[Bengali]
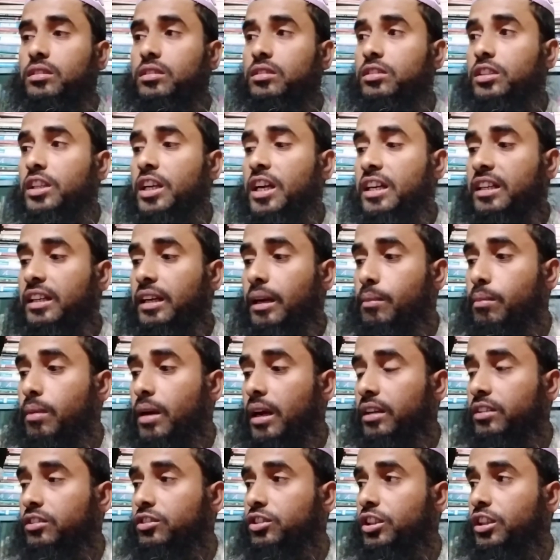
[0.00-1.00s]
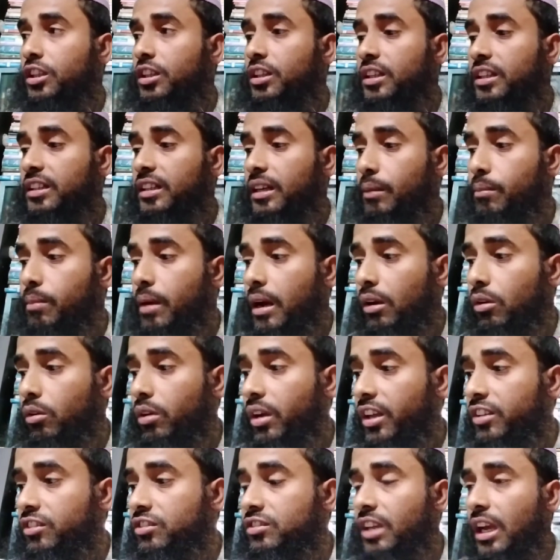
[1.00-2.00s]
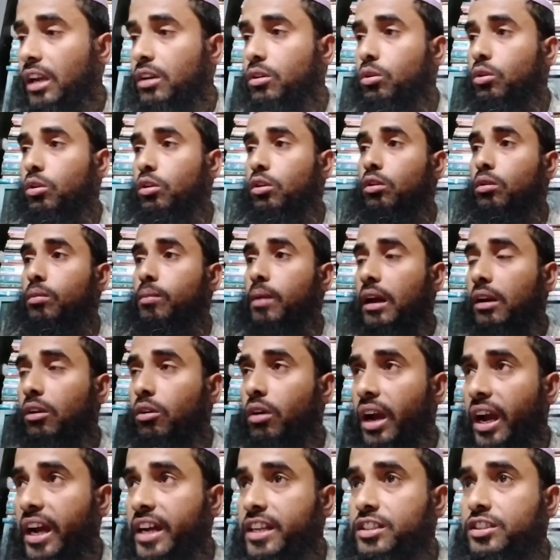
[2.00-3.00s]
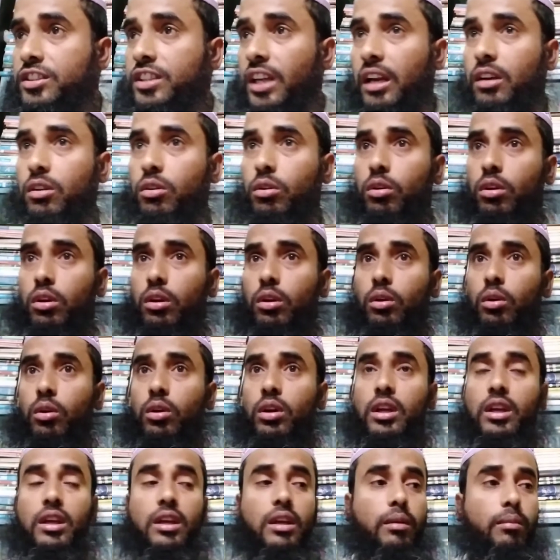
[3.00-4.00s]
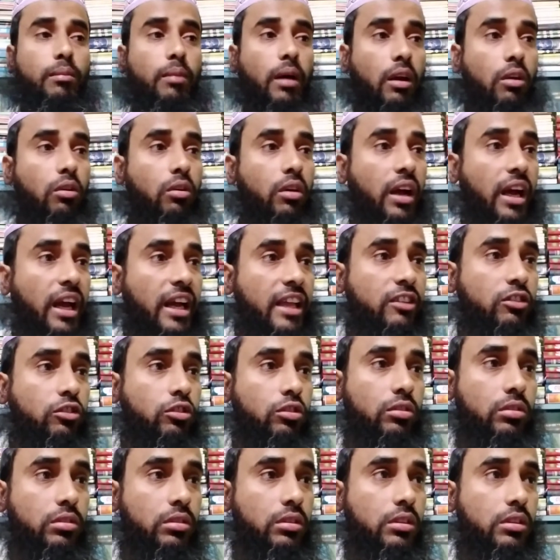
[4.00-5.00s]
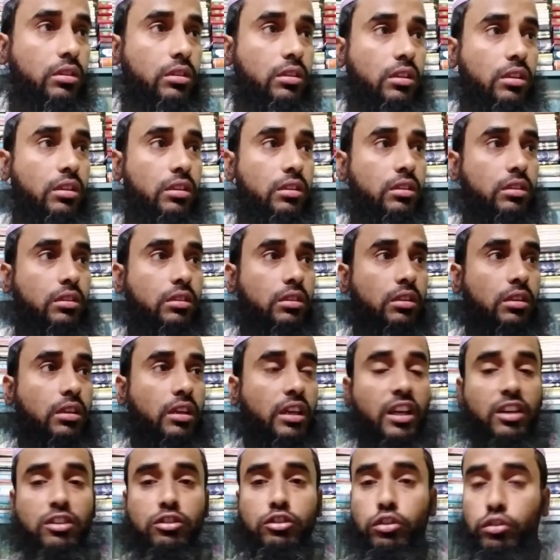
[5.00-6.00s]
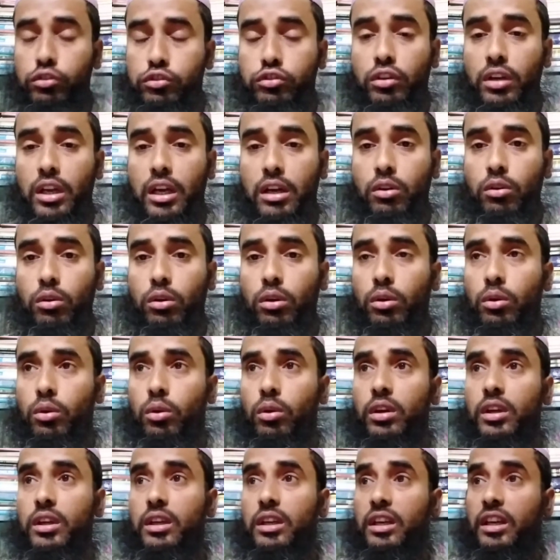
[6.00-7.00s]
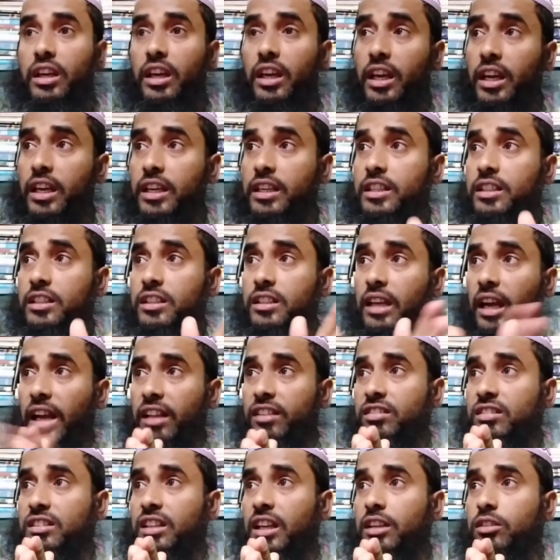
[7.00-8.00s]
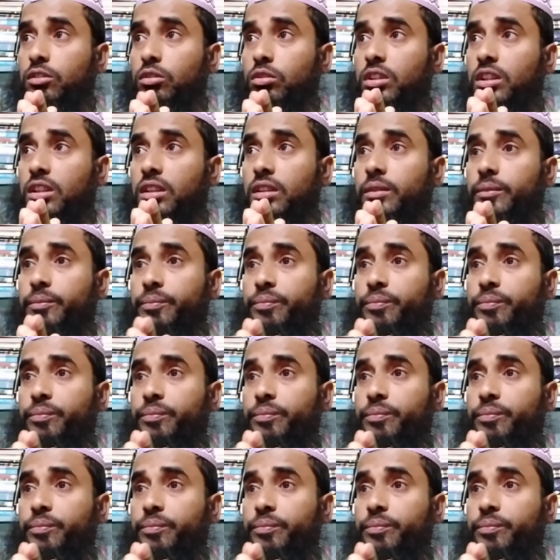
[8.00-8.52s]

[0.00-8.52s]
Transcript: সে একটা সে একটা ভালো কাজ চালু করলো ভালো আইন চালু করলো ভালো কাজ এর সূচনা করলো এই কাজটা যদি